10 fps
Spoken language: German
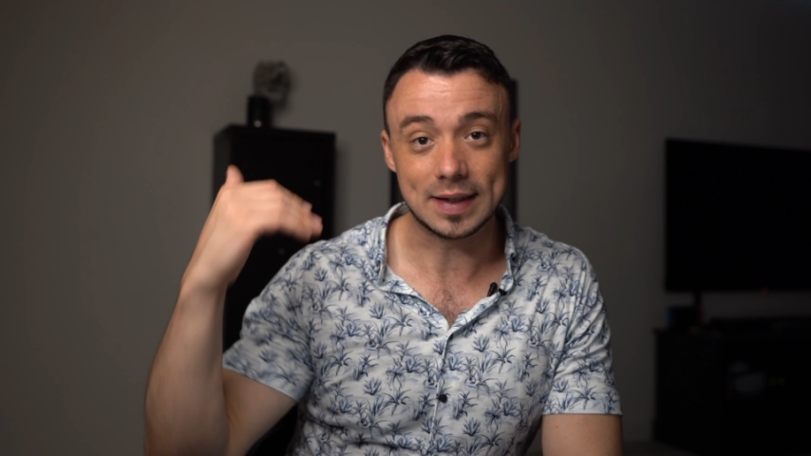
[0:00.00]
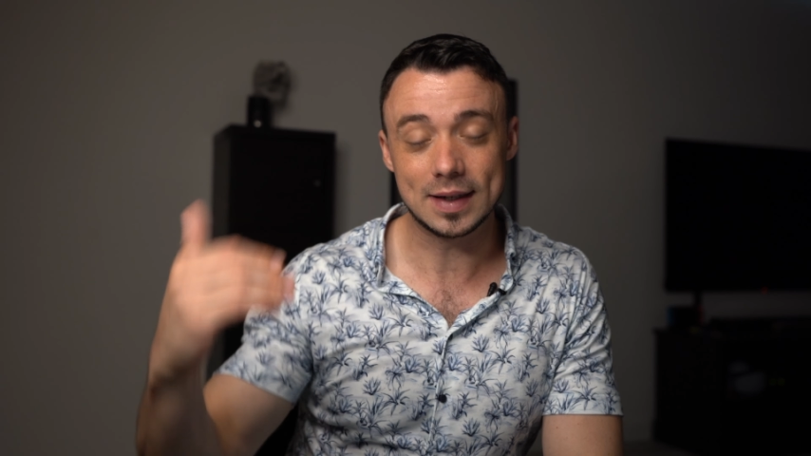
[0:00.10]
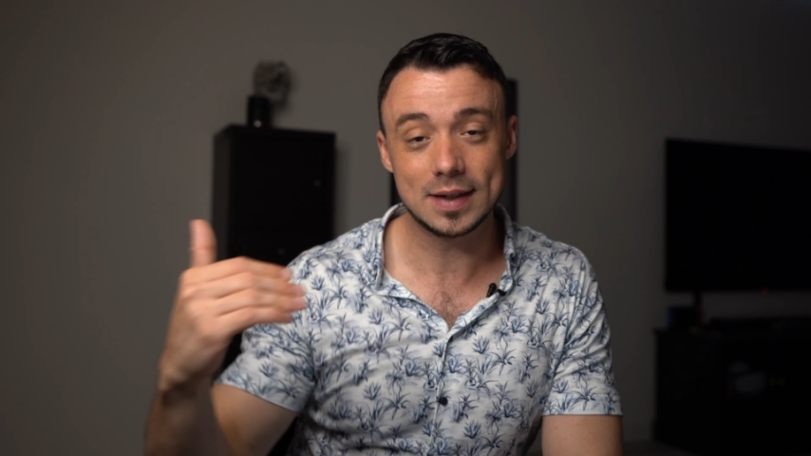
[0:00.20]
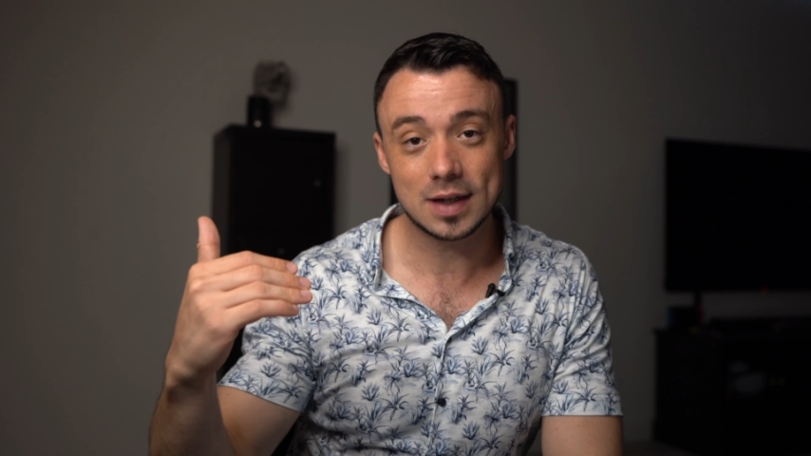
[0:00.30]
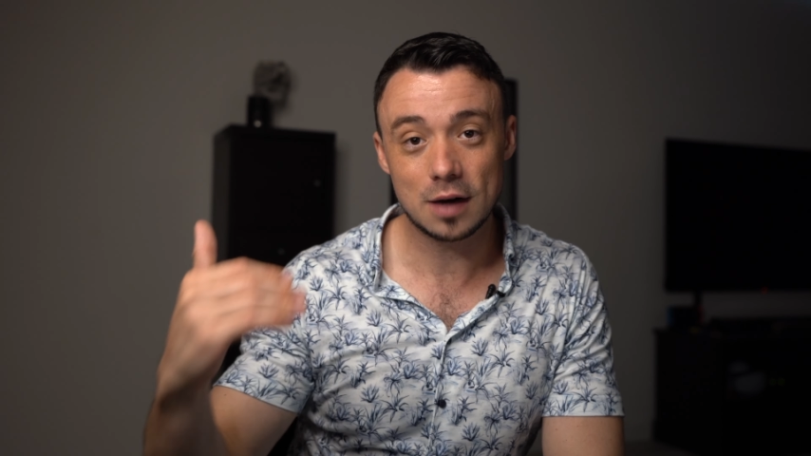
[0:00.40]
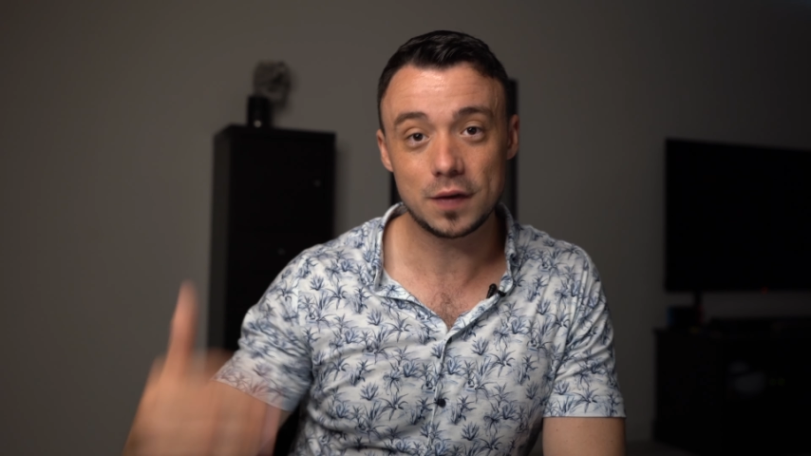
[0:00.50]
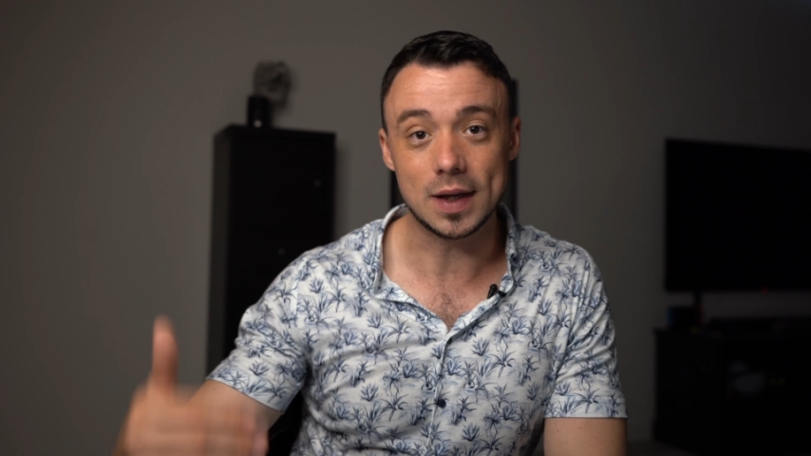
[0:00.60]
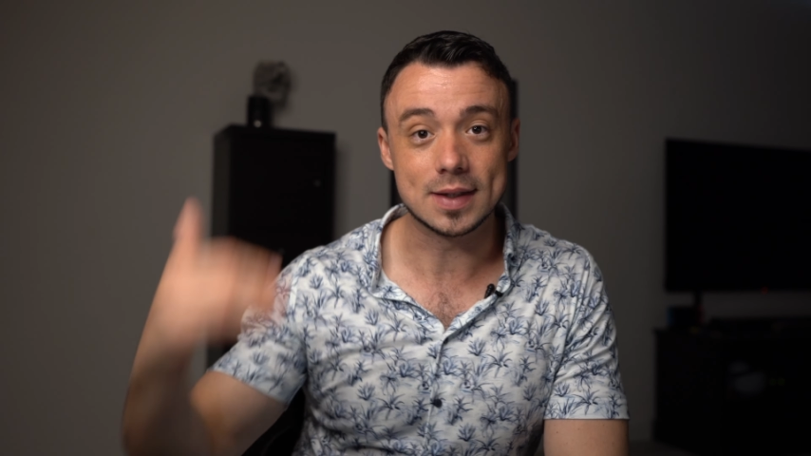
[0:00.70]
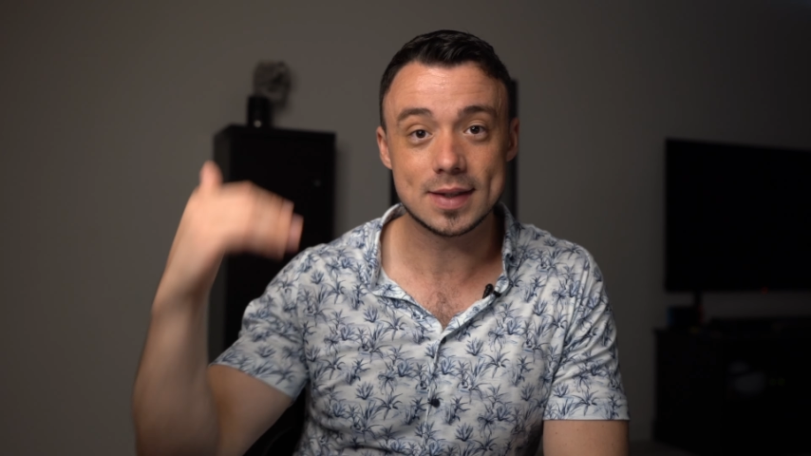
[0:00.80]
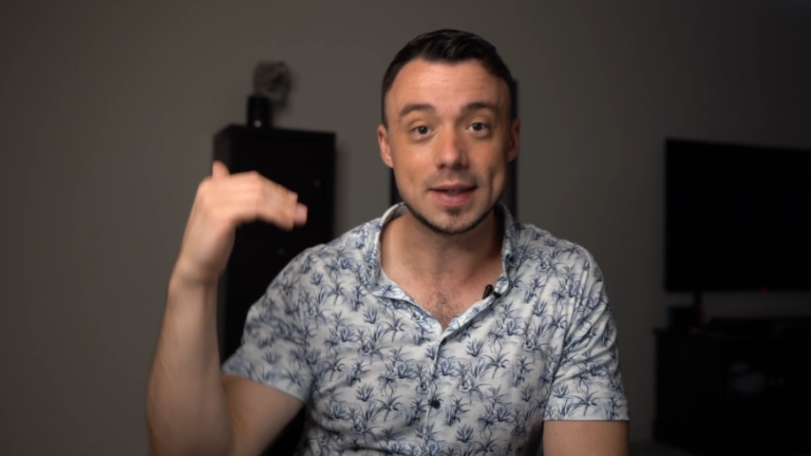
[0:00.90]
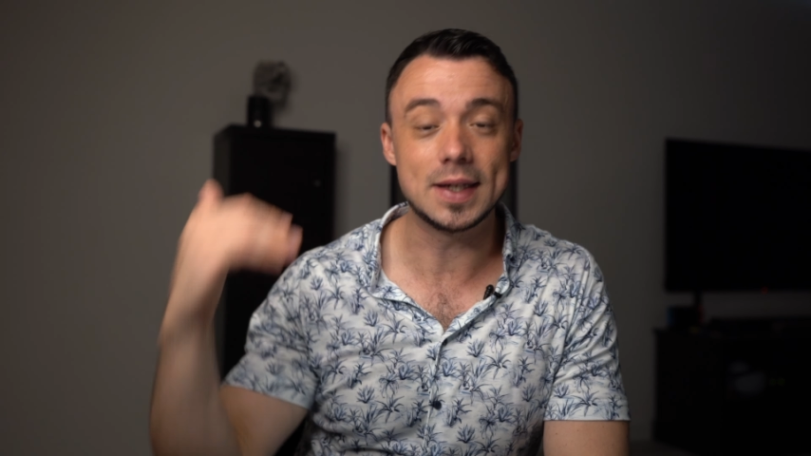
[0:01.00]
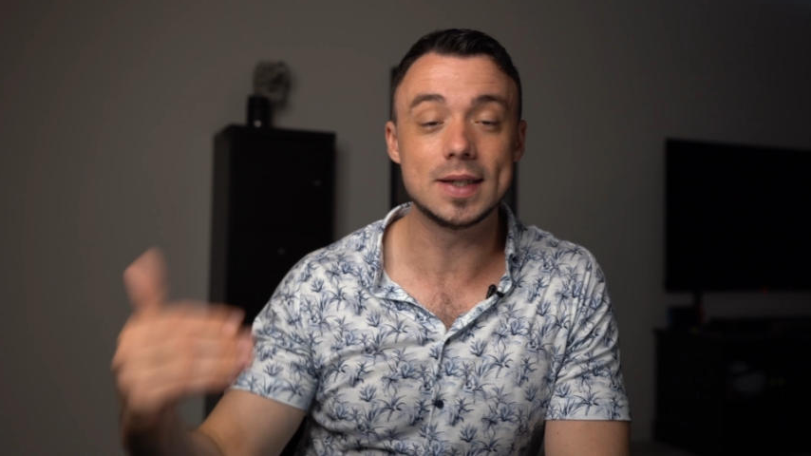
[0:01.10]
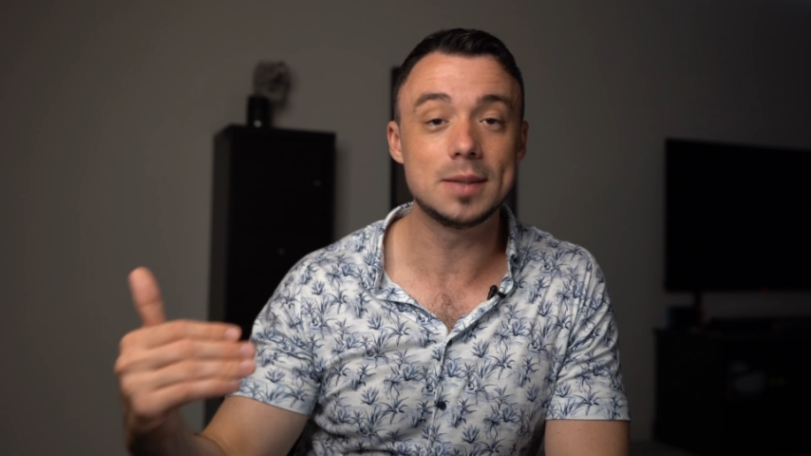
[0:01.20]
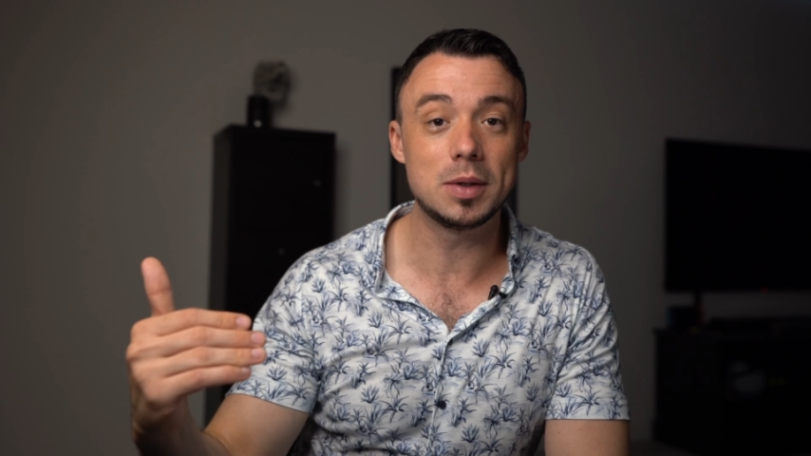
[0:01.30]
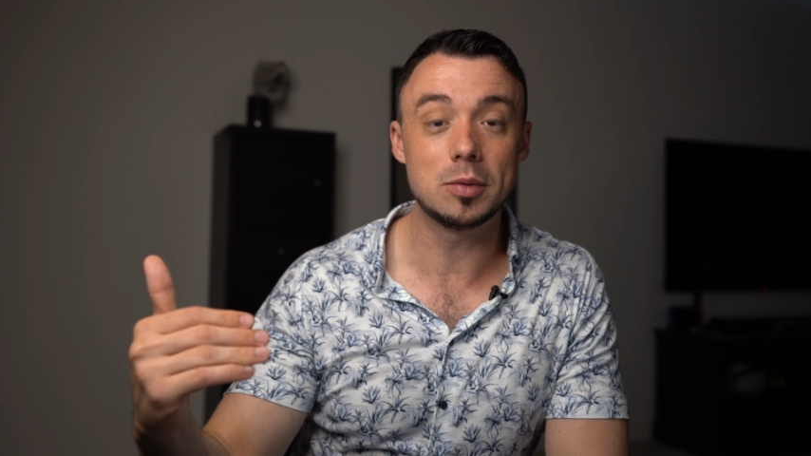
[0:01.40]
geh in die Cafés, geh
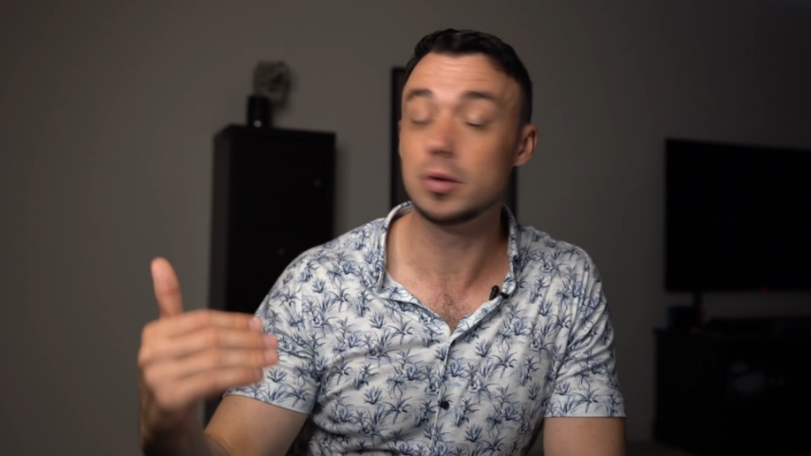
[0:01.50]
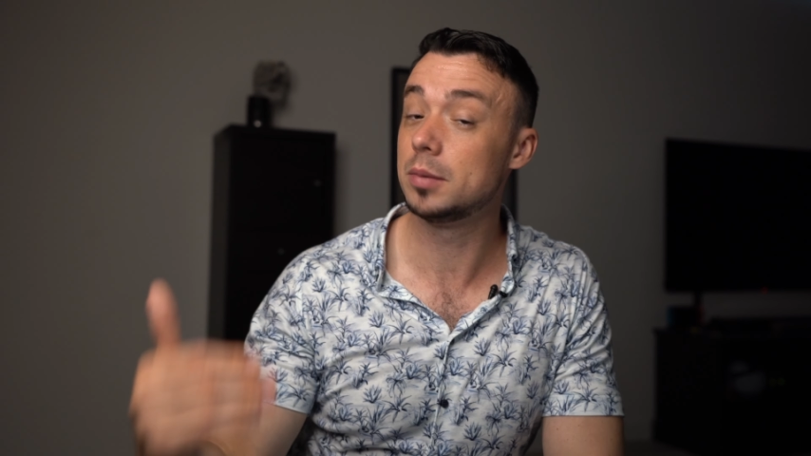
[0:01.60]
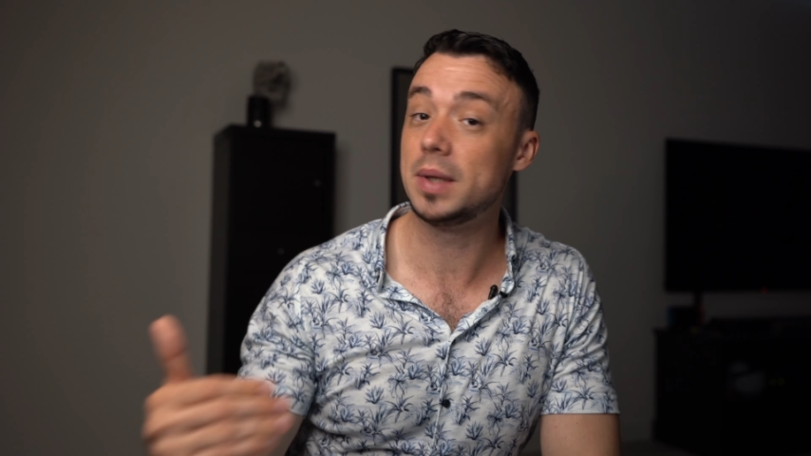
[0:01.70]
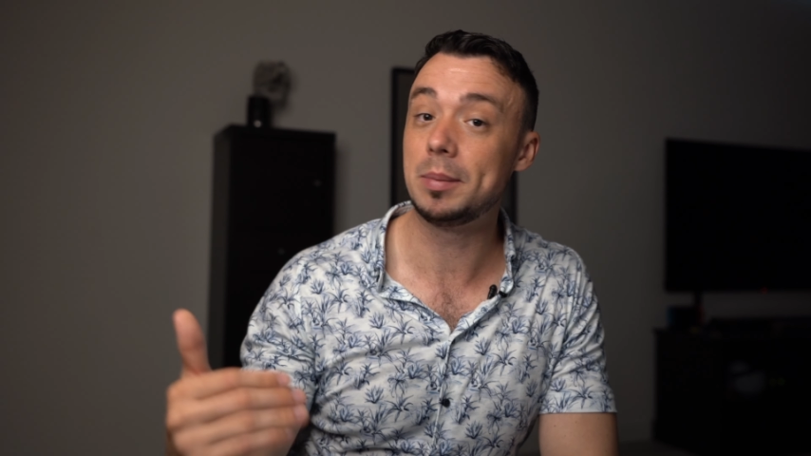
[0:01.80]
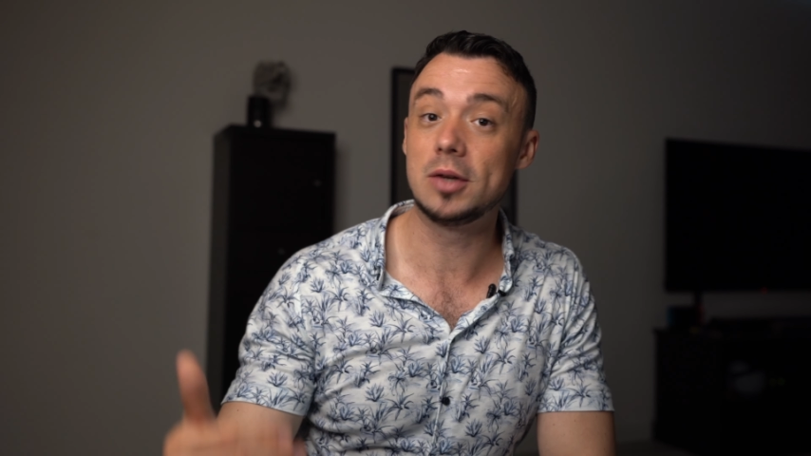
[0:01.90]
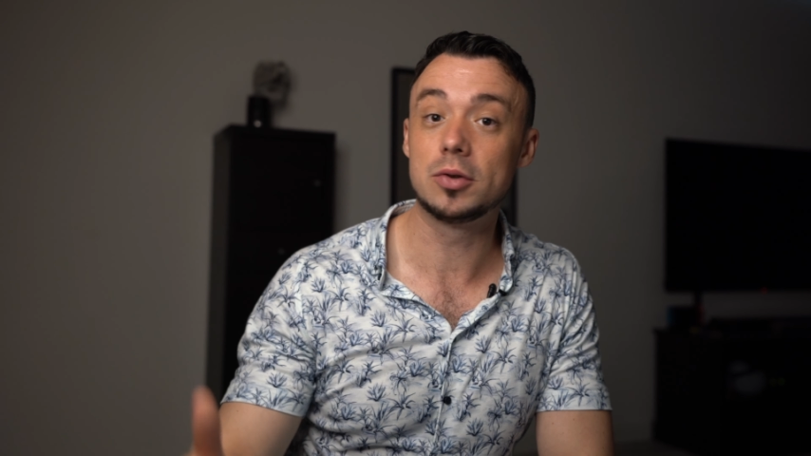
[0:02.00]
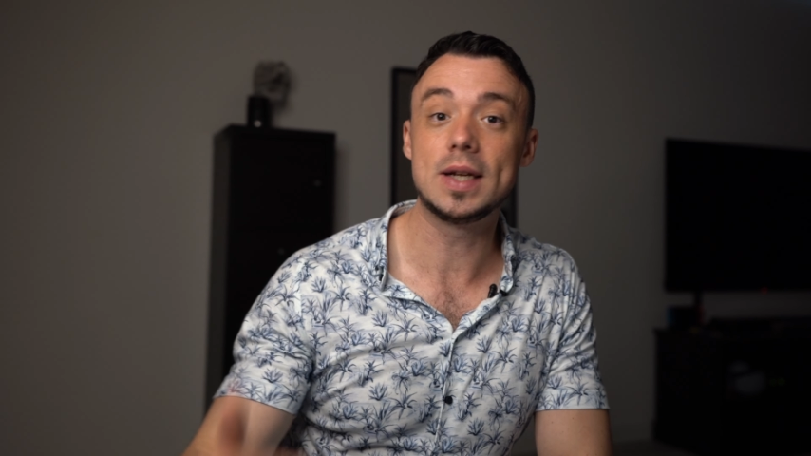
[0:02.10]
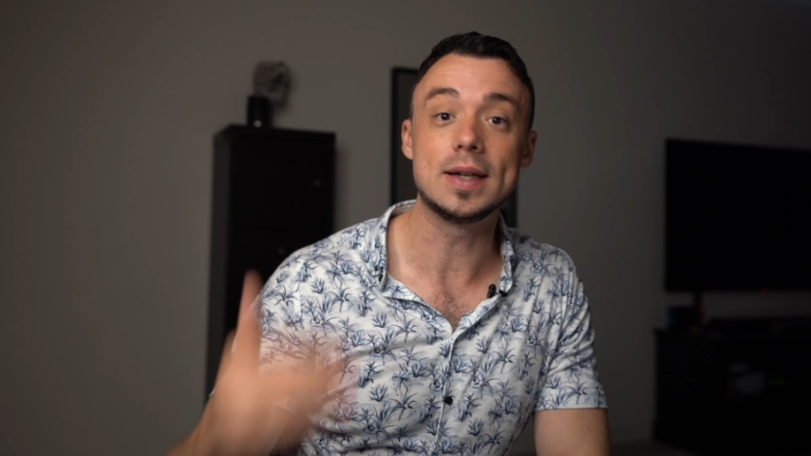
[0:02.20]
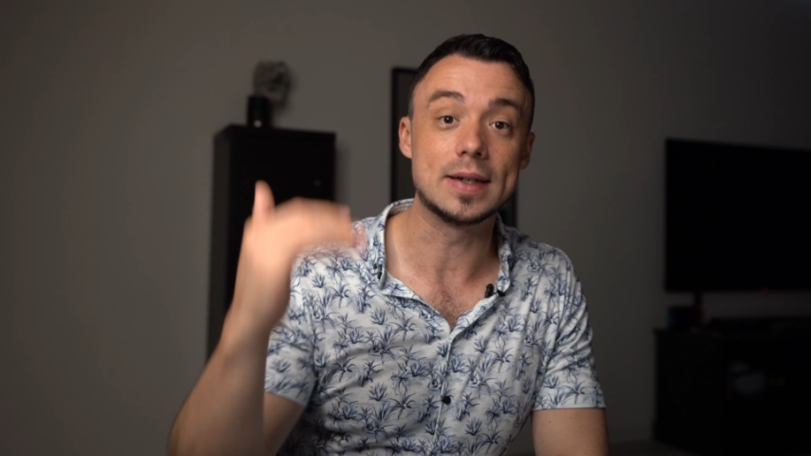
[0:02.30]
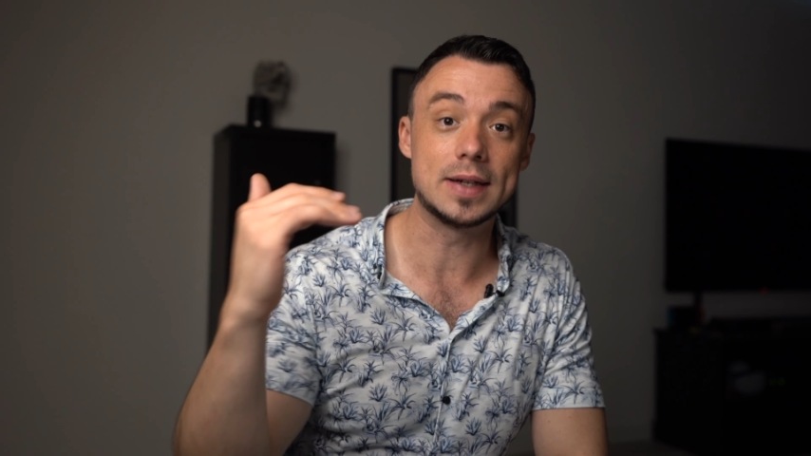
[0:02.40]
in die Bibliotheken,